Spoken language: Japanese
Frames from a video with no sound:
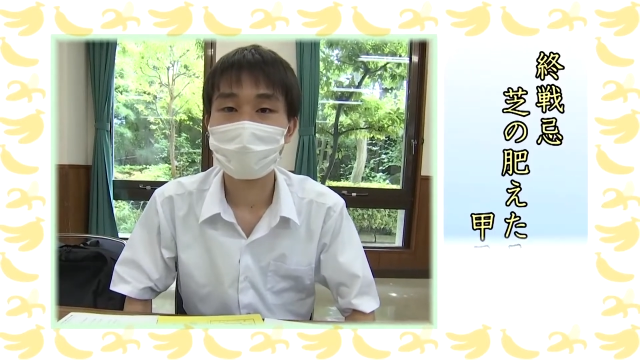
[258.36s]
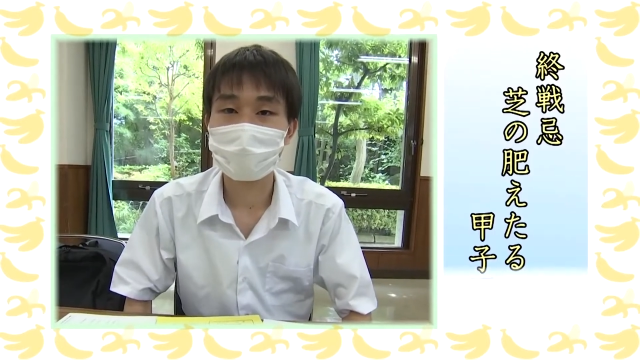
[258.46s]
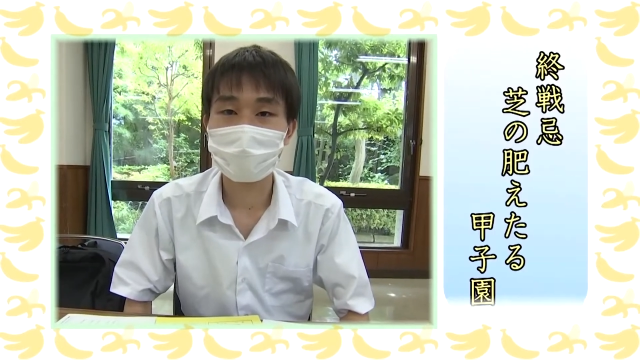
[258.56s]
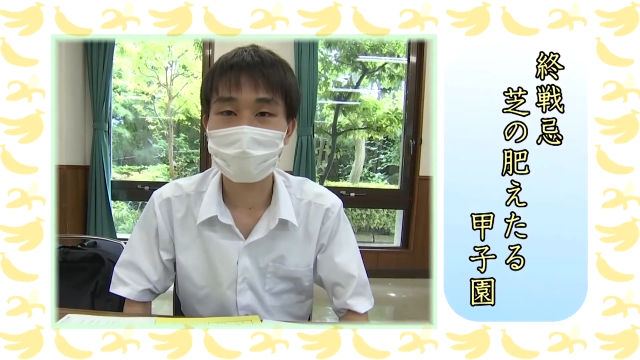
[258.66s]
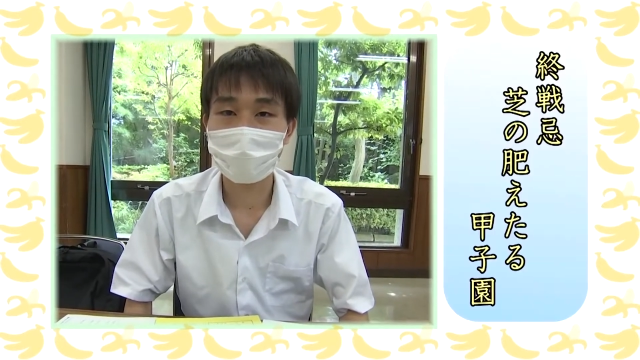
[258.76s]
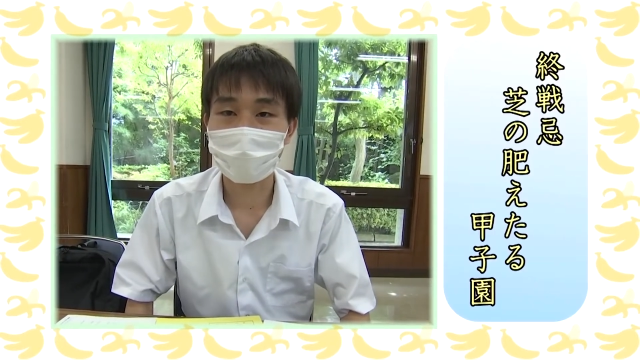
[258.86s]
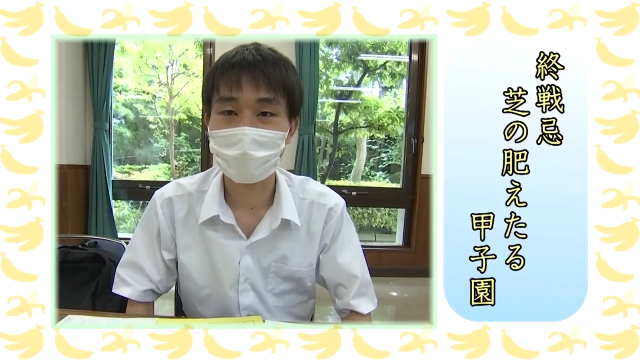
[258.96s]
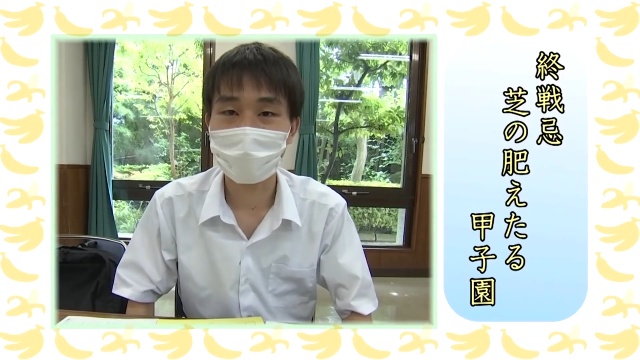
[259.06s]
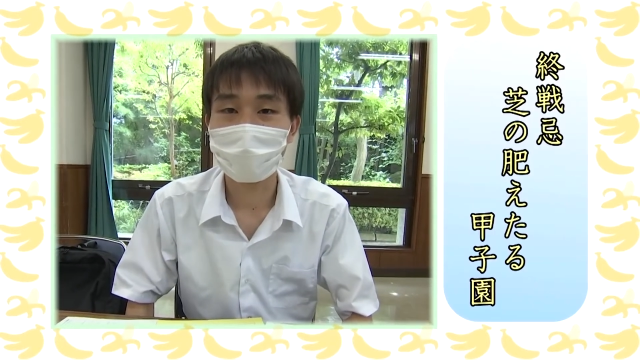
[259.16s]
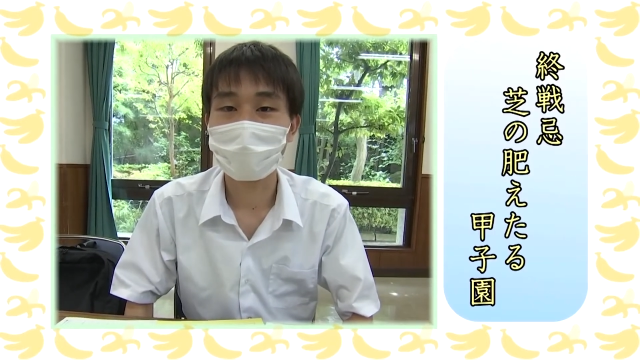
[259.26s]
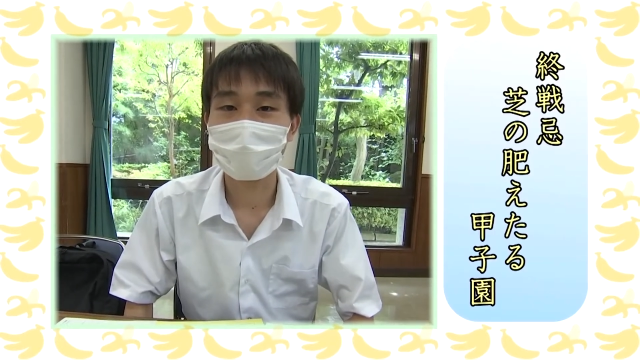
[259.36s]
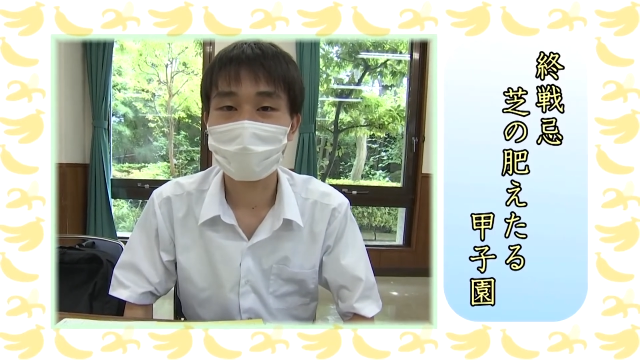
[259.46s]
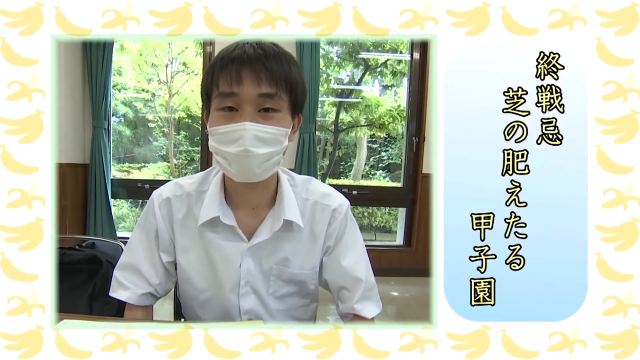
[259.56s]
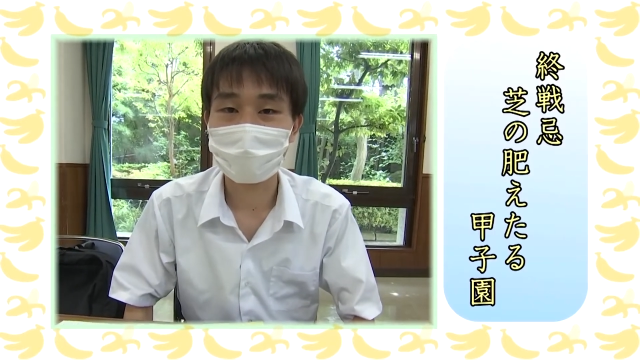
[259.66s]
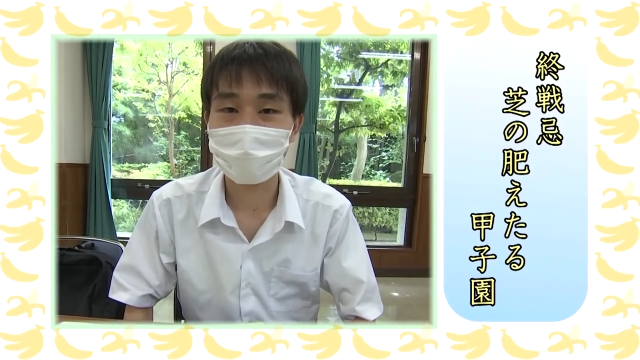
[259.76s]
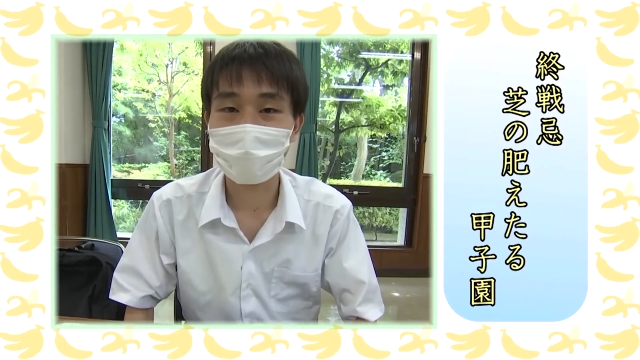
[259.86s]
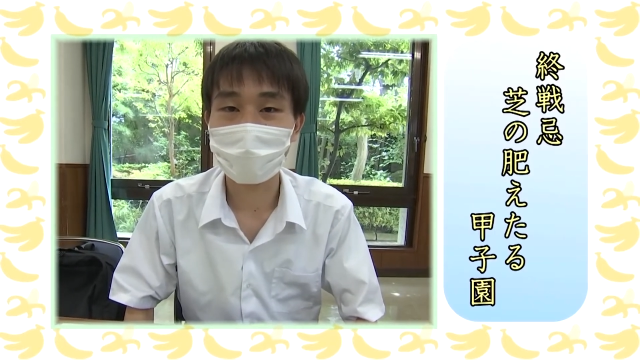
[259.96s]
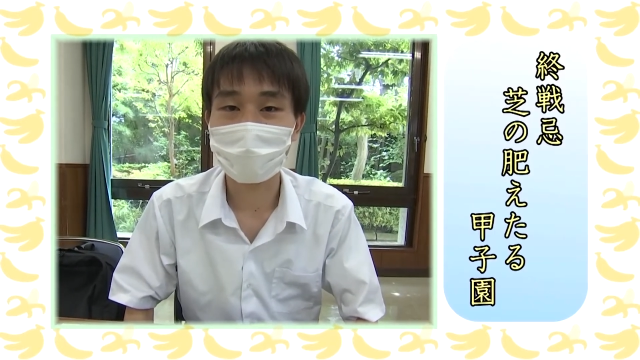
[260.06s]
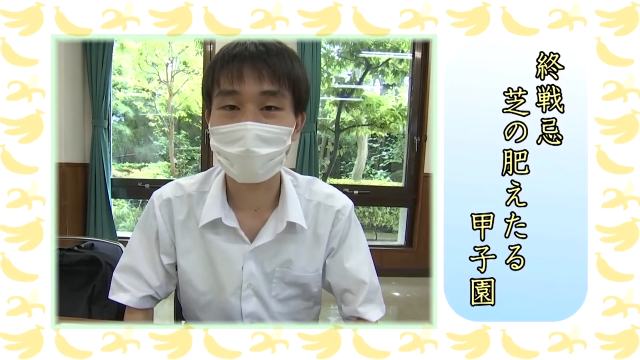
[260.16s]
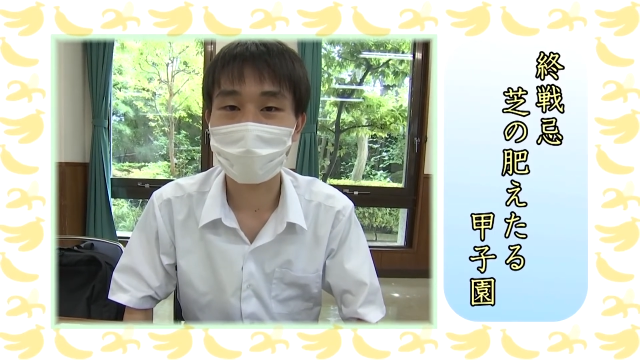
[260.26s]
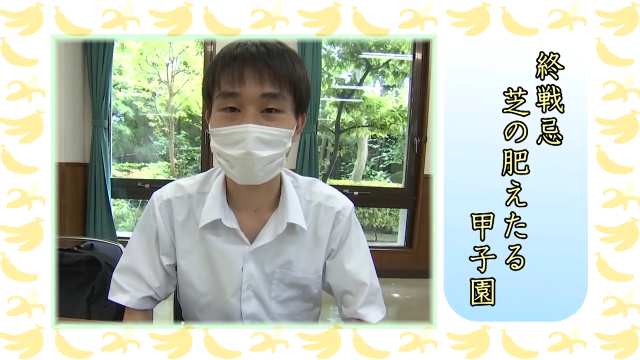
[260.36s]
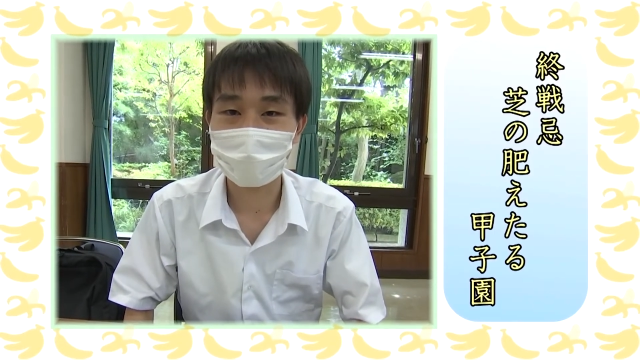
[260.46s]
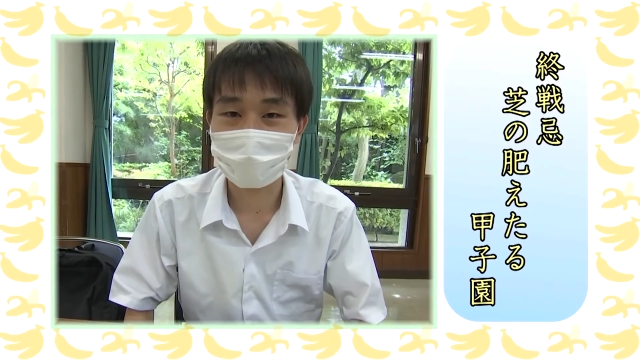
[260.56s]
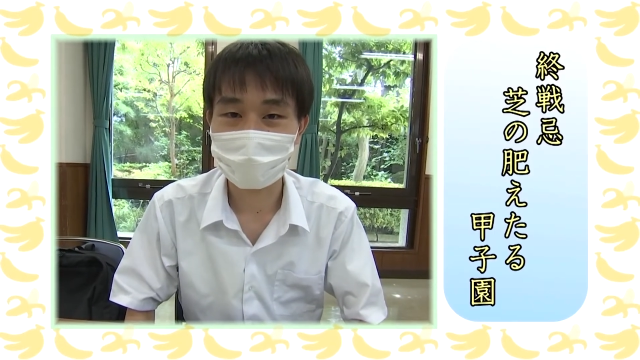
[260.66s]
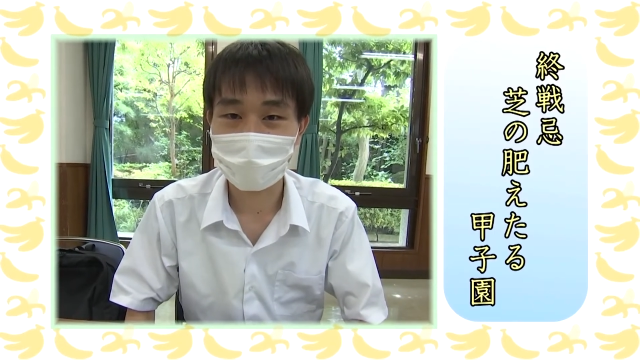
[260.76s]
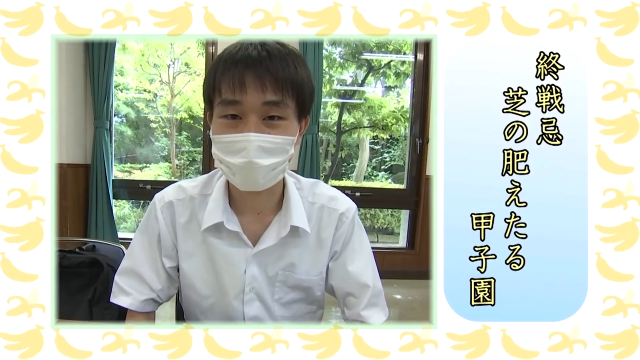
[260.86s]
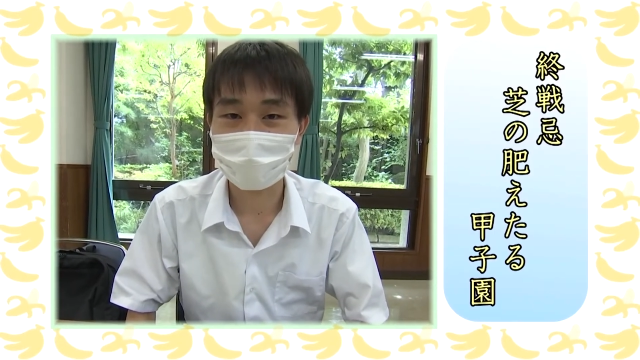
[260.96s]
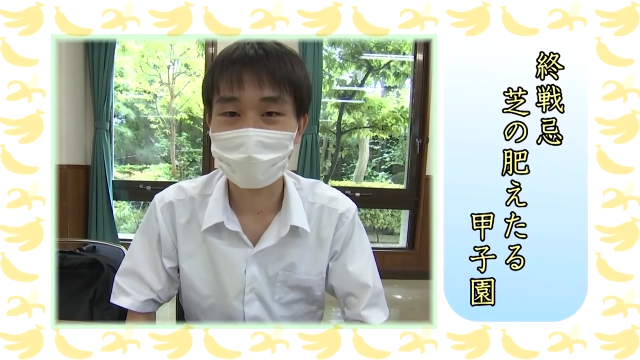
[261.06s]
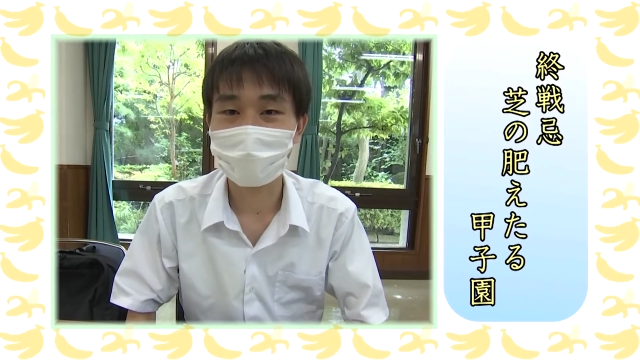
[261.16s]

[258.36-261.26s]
終戦期芝の越えたる甲子園